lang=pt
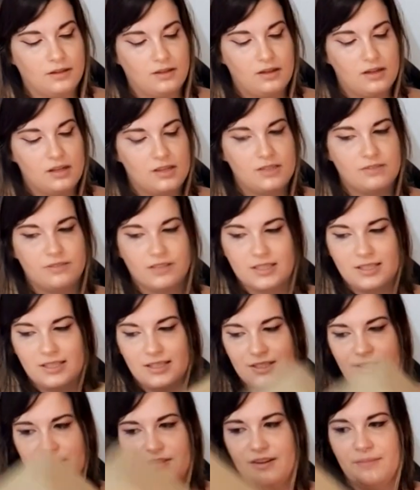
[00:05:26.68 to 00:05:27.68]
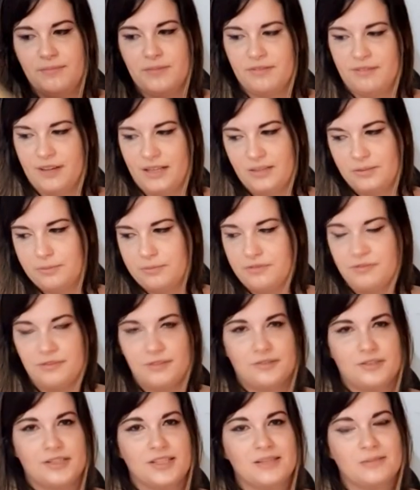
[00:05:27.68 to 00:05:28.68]
Se você estiver me vendo, por
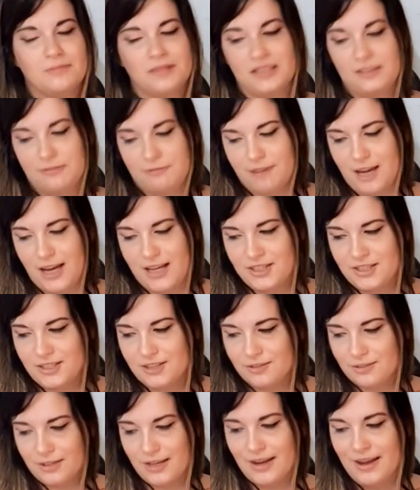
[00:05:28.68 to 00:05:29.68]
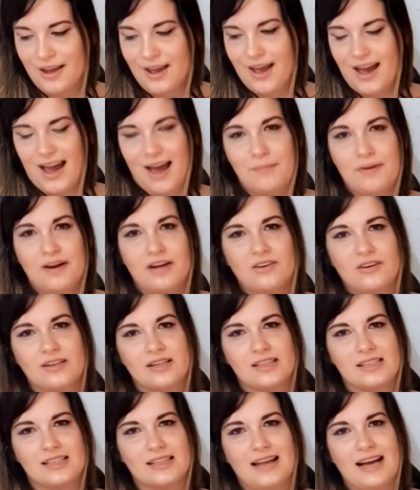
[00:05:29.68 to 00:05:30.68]
favor, se manifeste. Eu tenho a maior
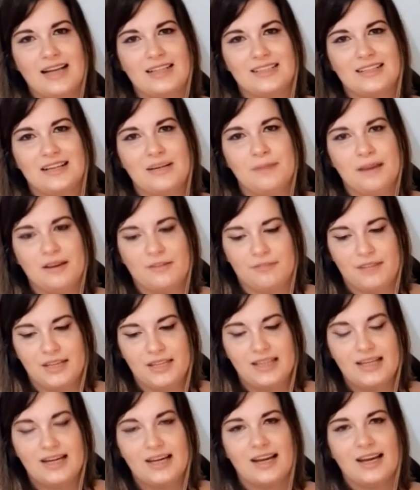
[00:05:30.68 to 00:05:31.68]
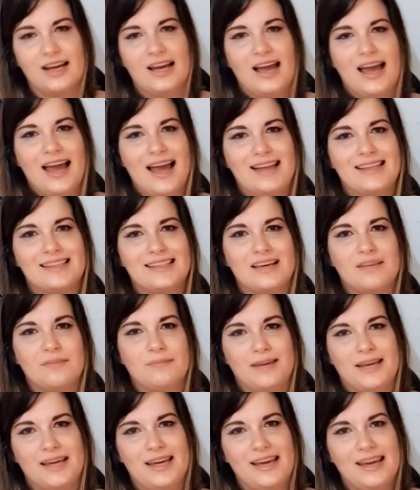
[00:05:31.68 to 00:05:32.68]
curiosidade da minha vida é
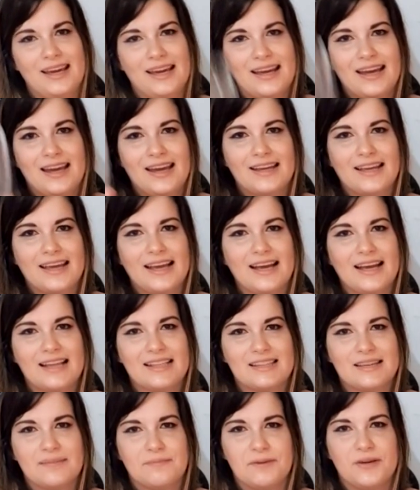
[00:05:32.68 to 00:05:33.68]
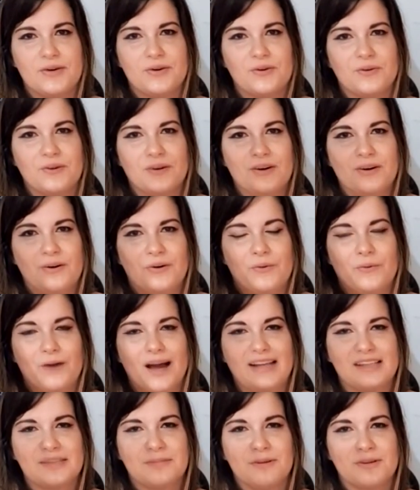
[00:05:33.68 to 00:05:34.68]
saber quem recebeu o
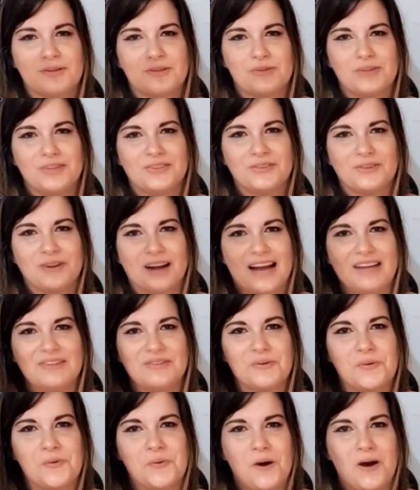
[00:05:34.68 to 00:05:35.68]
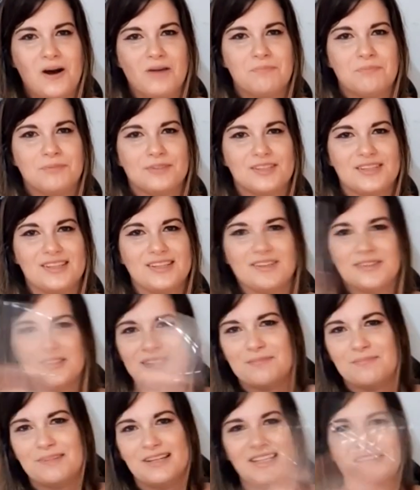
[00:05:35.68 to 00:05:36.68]
Xbox One no lugar do Copos e não
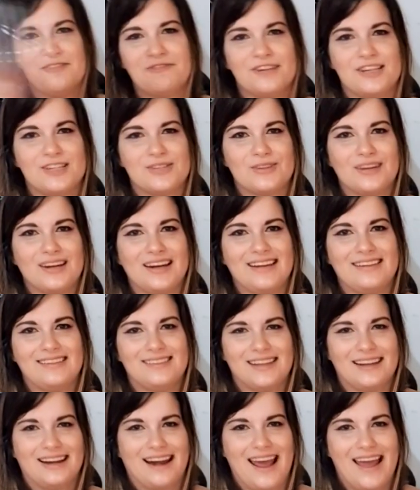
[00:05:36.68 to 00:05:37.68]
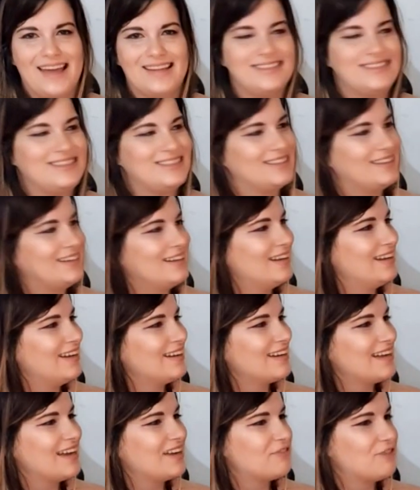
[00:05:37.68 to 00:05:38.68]
se manifestou na internet.
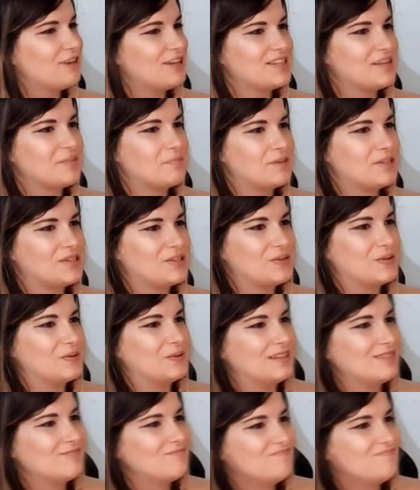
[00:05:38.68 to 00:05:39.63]
Quem foi essa pessoa?